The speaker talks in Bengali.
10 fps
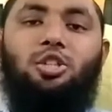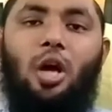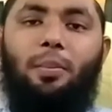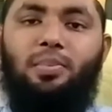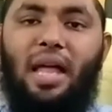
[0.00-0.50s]

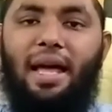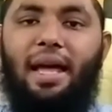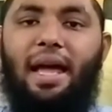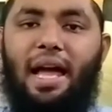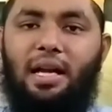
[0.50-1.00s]

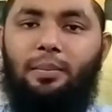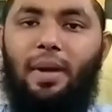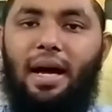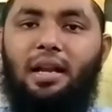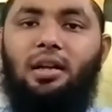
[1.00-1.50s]
সপ্তাহে
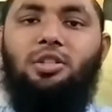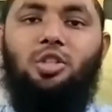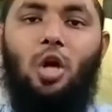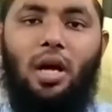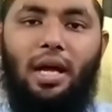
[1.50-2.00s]
একবার
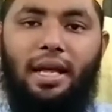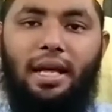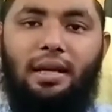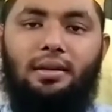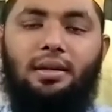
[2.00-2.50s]
সকালে
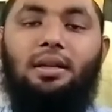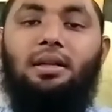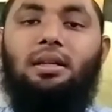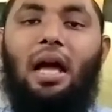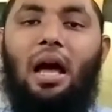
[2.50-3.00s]

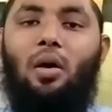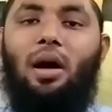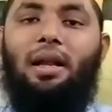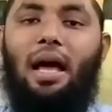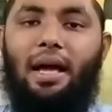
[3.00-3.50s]

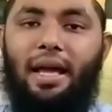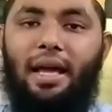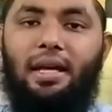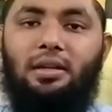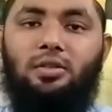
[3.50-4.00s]
খাওয়ার
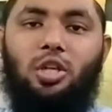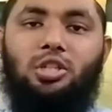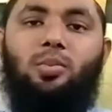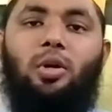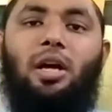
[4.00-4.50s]
আগে
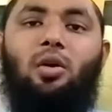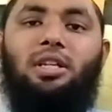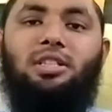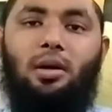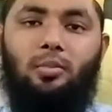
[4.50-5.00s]
দশ ফোঁটা
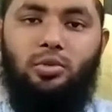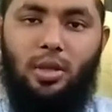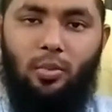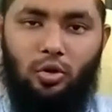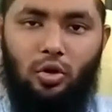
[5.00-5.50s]
করে
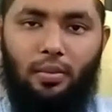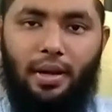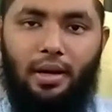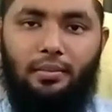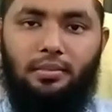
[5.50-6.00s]
সেবন করবেন